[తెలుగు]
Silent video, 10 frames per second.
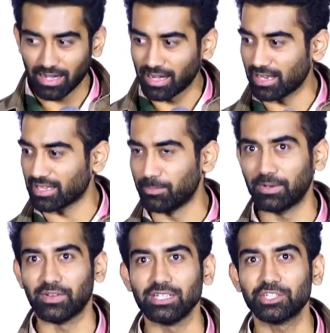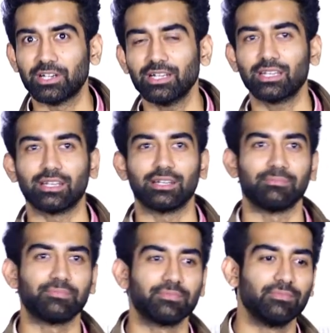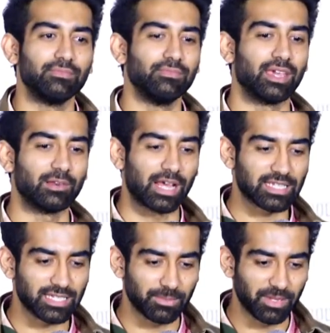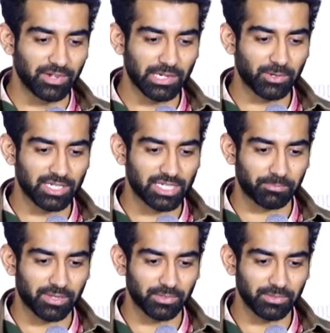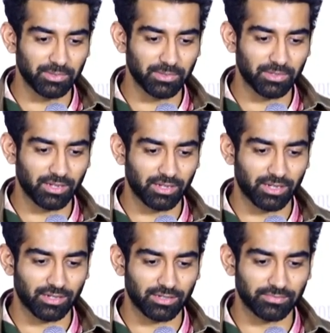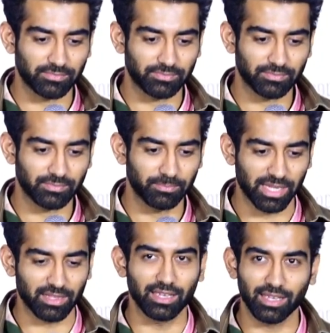ఐ కీప్ ఇట్ వెరీ షార్ట్ నేను లాస్ట్ టైం ఈవెంట్లో కూడా చెప్పాను uh, ప్రతి